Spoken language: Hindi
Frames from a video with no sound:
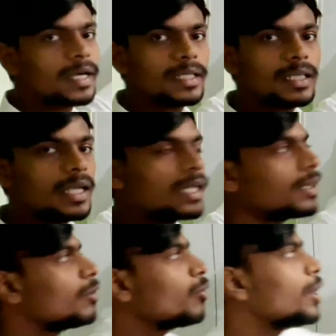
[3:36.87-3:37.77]
खरीद ली
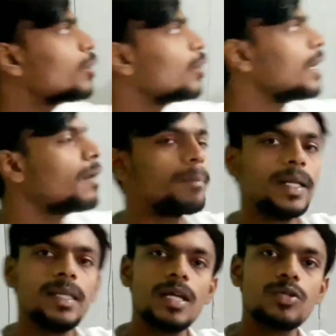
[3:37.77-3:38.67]
कितनी होगी टोटल
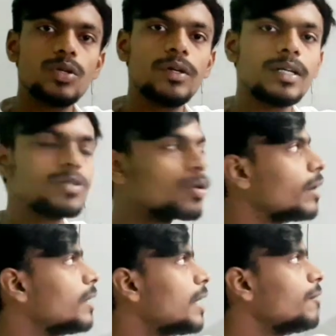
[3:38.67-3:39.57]
1500 यूनिट्स हो
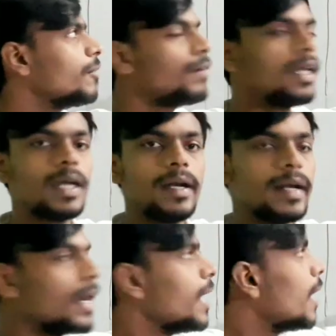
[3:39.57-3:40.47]
गई यानी 1500